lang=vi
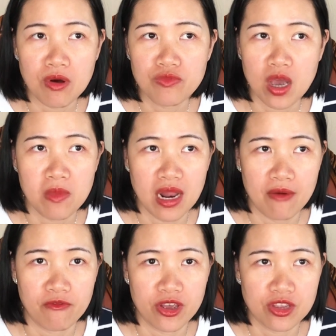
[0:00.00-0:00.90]
ông không cho mình
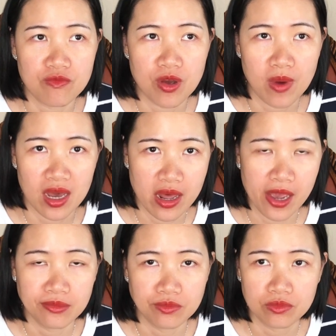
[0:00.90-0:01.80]
làm việc trong vòng 2
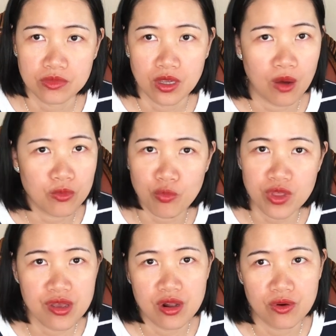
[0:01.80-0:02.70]
tháng không đụng
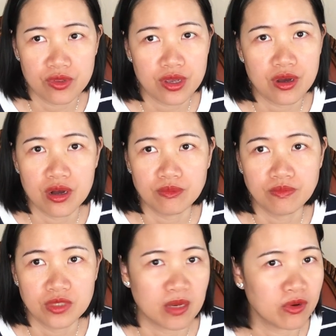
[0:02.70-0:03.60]
tới gì luôn chỉ có
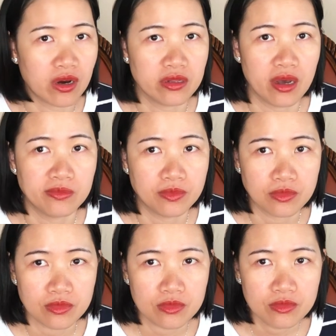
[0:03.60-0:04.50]
chăm con thôi
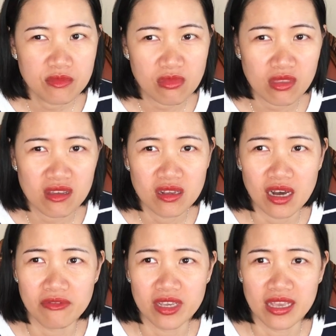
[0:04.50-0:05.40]
với
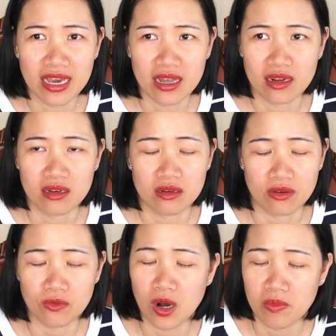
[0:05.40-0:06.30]
lại việc nhà
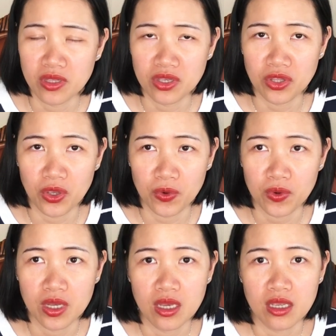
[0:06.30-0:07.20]
đồ cũng không có gì nhiều
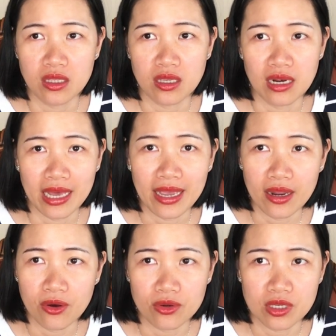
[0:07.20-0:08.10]
chỉ lấy
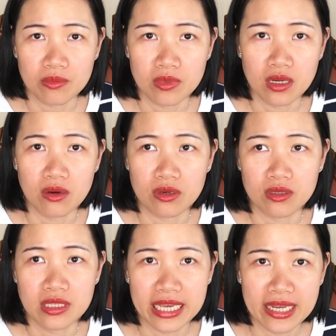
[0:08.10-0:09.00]
cái đồ trong cái đồ
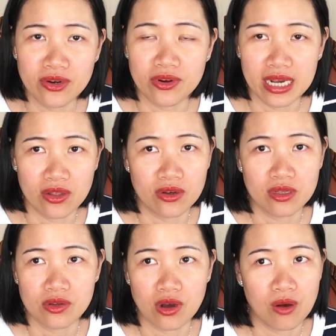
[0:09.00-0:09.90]
rửa chén đồ ra thôi
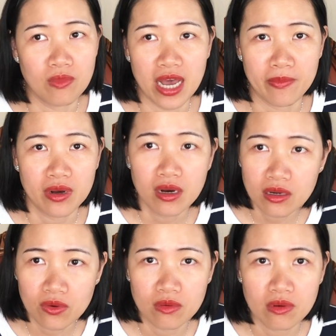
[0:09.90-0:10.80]
còn ổng làm
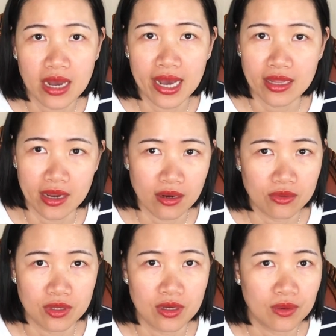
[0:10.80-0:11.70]
hết luôn hai tháng
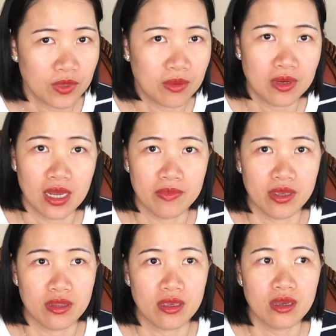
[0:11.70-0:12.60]
đầu tiên không cho mình làm
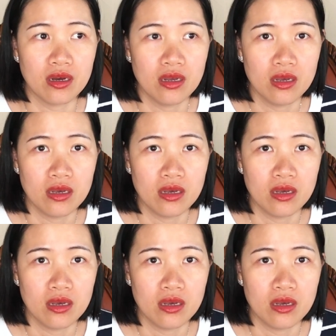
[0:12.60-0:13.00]
gì chỉ có